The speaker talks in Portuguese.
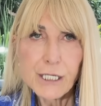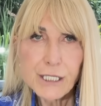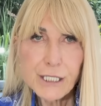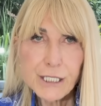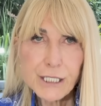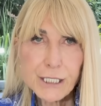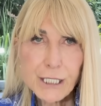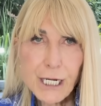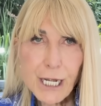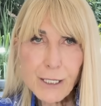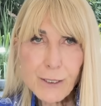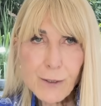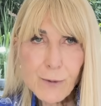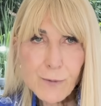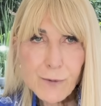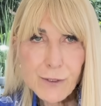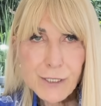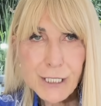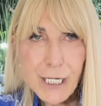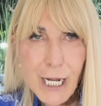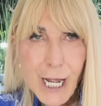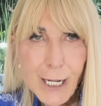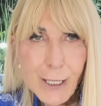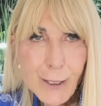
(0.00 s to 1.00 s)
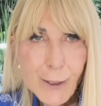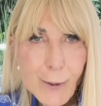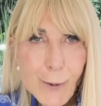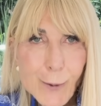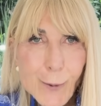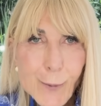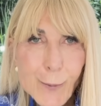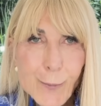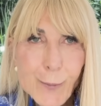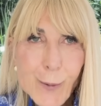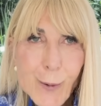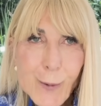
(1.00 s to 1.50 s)
Shalom,
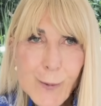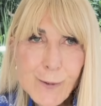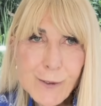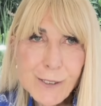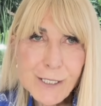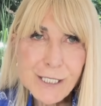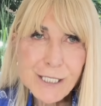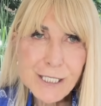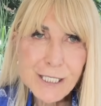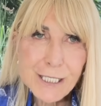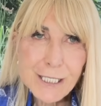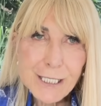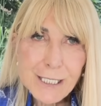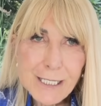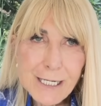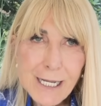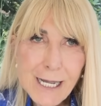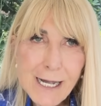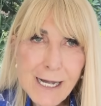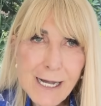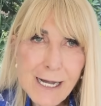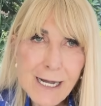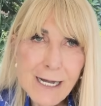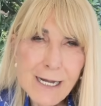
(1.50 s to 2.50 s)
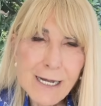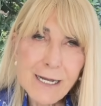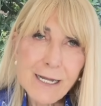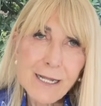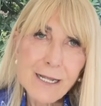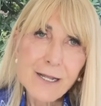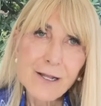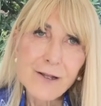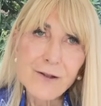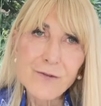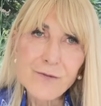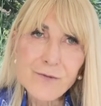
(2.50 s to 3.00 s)
shalom, bom dia!
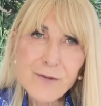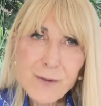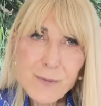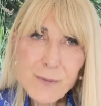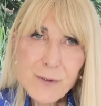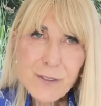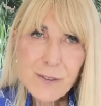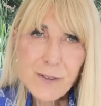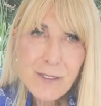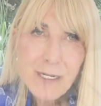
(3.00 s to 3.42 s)
Vamos